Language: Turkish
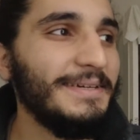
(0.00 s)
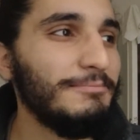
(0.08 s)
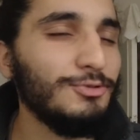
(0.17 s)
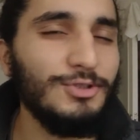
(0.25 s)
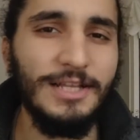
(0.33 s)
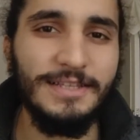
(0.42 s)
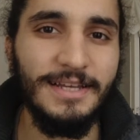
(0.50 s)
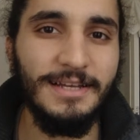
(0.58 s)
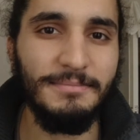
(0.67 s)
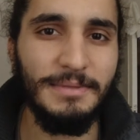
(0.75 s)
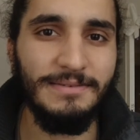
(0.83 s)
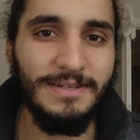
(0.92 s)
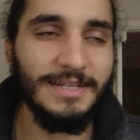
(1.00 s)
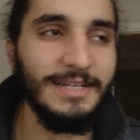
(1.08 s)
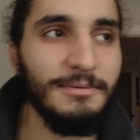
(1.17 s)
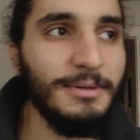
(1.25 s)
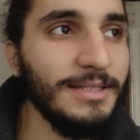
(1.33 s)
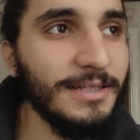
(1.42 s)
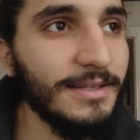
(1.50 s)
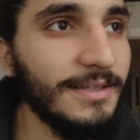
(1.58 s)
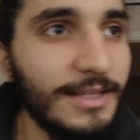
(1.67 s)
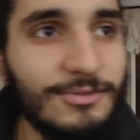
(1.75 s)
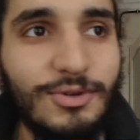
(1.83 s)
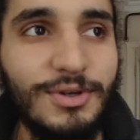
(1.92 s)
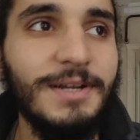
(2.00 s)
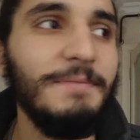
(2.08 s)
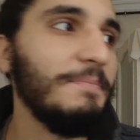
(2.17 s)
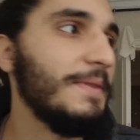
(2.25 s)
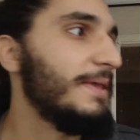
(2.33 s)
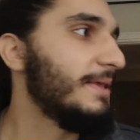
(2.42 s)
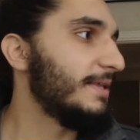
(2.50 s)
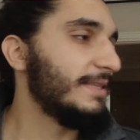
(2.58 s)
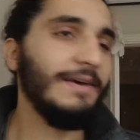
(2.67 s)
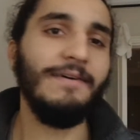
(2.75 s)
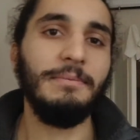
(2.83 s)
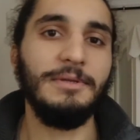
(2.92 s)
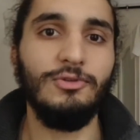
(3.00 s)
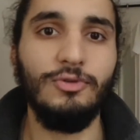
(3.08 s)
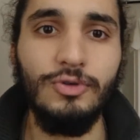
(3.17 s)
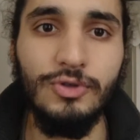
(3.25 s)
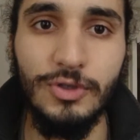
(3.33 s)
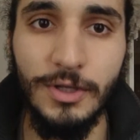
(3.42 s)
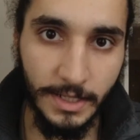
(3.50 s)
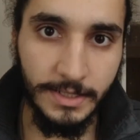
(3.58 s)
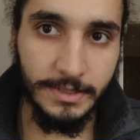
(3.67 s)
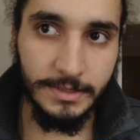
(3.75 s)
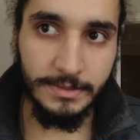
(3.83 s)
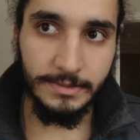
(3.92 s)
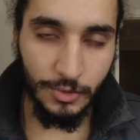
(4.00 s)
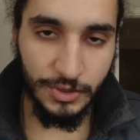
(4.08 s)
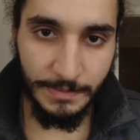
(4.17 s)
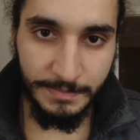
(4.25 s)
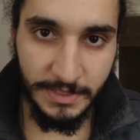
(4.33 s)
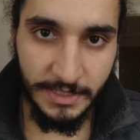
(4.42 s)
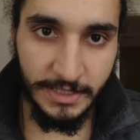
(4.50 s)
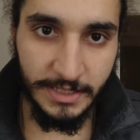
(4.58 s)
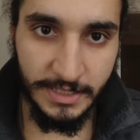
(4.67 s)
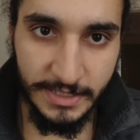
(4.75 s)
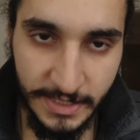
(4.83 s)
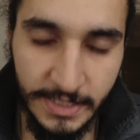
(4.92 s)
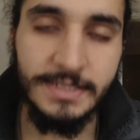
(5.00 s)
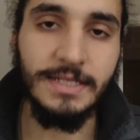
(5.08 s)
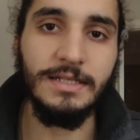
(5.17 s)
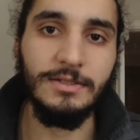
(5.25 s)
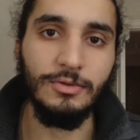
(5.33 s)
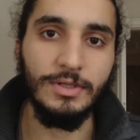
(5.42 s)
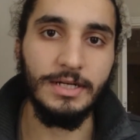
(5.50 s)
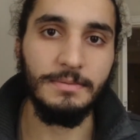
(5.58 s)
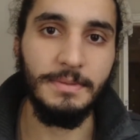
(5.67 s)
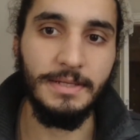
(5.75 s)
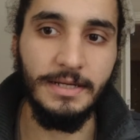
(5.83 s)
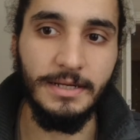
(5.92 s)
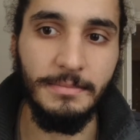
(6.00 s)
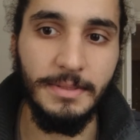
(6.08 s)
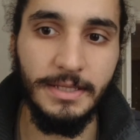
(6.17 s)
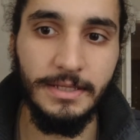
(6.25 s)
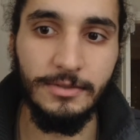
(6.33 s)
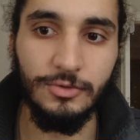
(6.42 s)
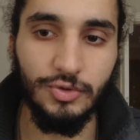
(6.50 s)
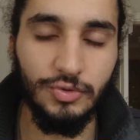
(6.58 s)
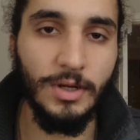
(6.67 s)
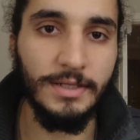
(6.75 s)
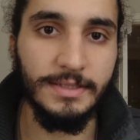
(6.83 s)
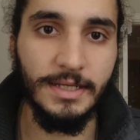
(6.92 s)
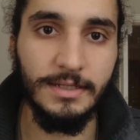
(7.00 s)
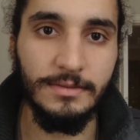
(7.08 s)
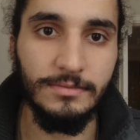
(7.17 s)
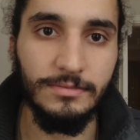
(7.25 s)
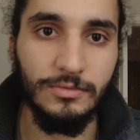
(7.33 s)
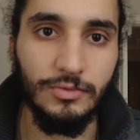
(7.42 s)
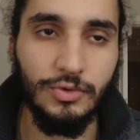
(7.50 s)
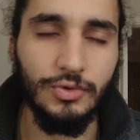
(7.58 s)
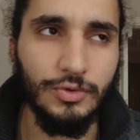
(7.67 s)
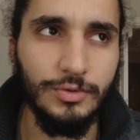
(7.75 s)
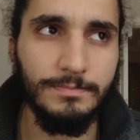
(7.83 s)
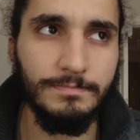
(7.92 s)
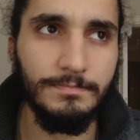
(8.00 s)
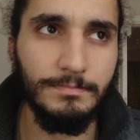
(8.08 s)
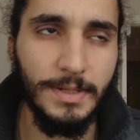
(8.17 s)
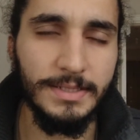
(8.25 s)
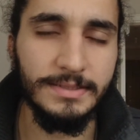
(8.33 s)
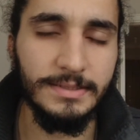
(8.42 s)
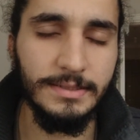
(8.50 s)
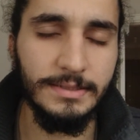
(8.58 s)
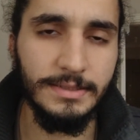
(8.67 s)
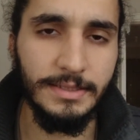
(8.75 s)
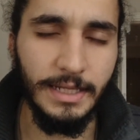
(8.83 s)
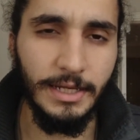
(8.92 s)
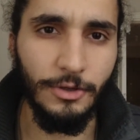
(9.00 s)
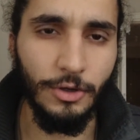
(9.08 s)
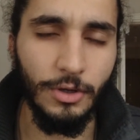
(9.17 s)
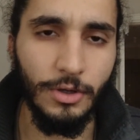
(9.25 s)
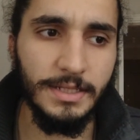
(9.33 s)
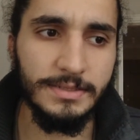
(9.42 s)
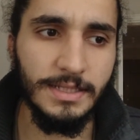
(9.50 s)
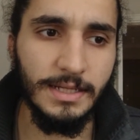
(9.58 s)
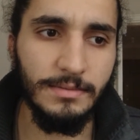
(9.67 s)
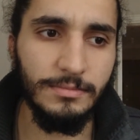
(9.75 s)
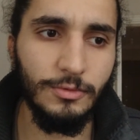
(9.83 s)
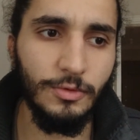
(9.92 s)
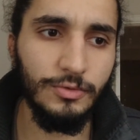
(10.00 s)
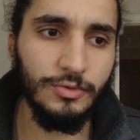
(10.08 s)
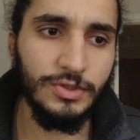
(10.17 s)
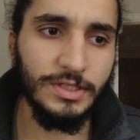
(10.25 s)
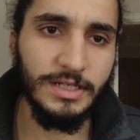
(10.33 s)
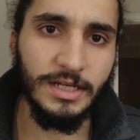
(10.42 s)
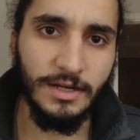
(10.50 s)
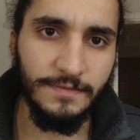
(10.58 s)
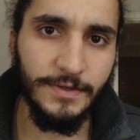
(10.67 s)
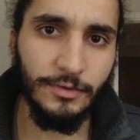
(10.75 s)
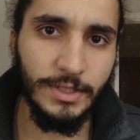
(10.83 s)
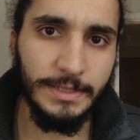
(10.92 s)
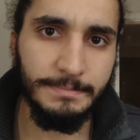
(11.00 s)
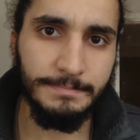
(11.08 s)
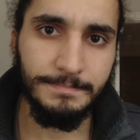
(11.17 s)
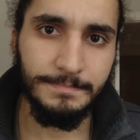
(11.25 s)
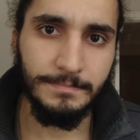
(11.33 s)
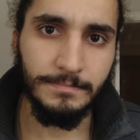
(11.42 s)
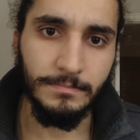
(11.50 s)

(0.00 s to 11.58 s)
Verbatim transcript: e, buradan da Mevlana'ya bağladıktan sonra devam ediyoruz. Kanalı konseptini insan sağlığı olarak belirlemeyi şu anda düşündüm. Mantıklı geliyor. Biraz daha bu konu üzerine kafa yoralım.